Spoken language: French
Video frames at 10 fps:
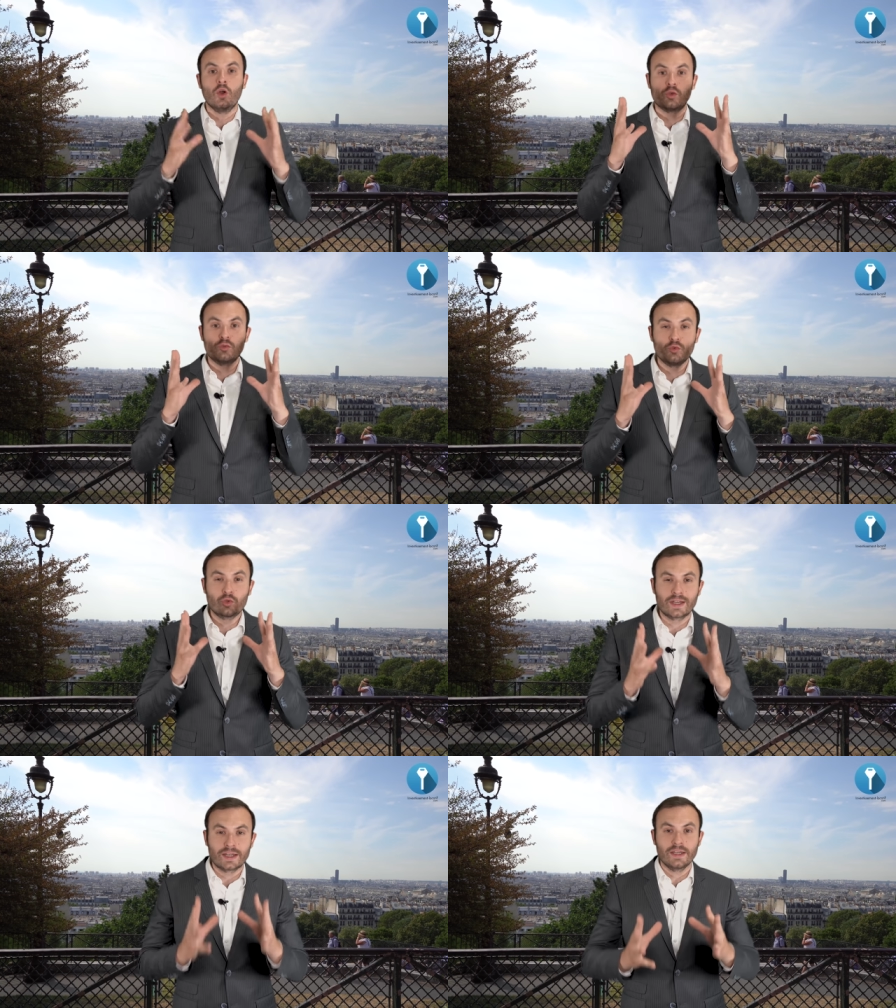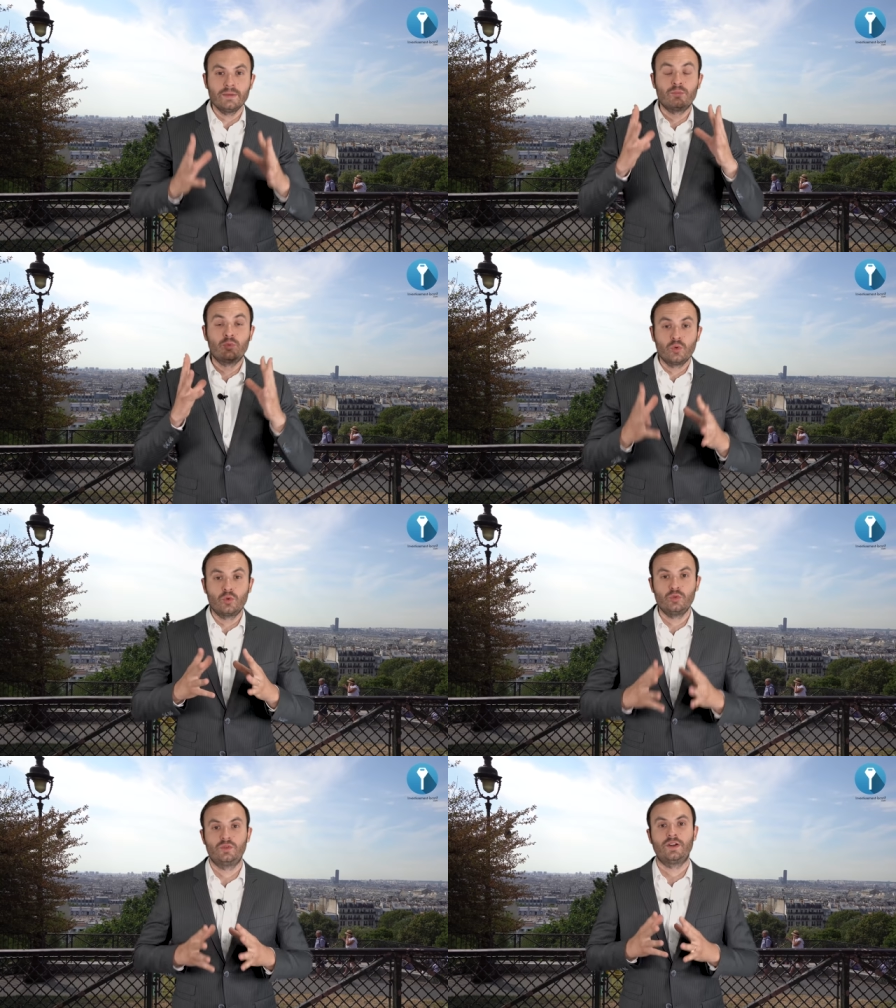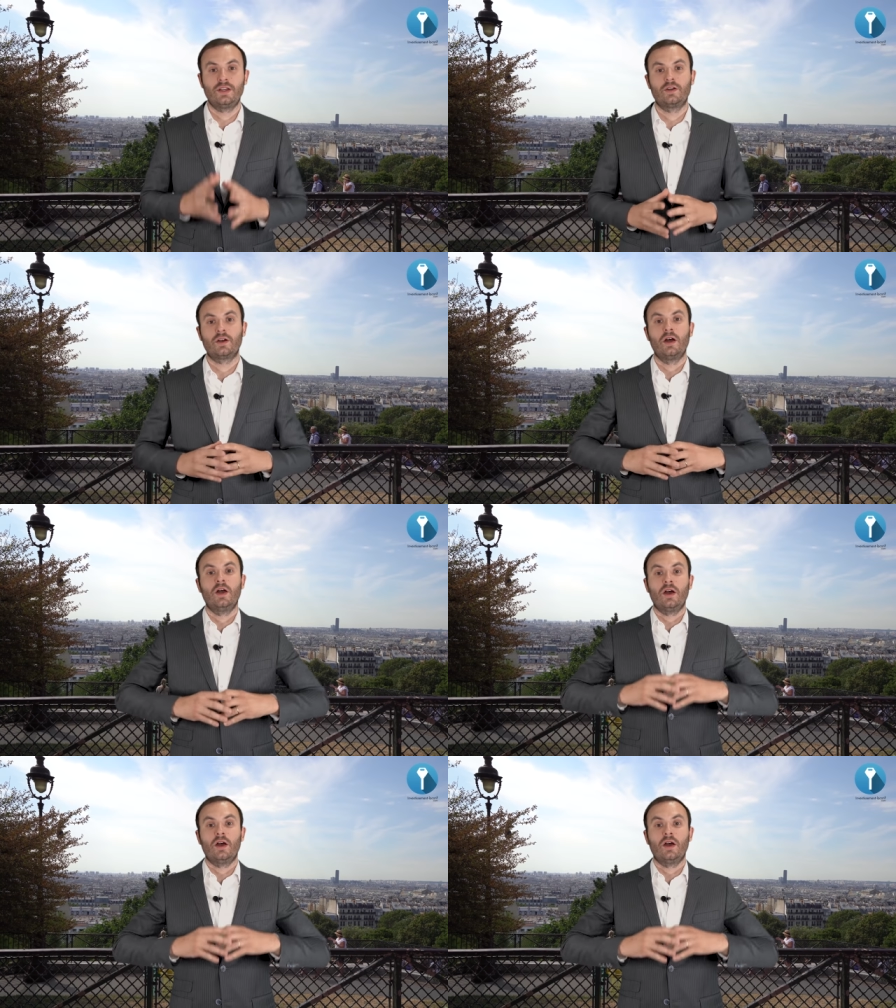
que vous créez beaucoup de valeur,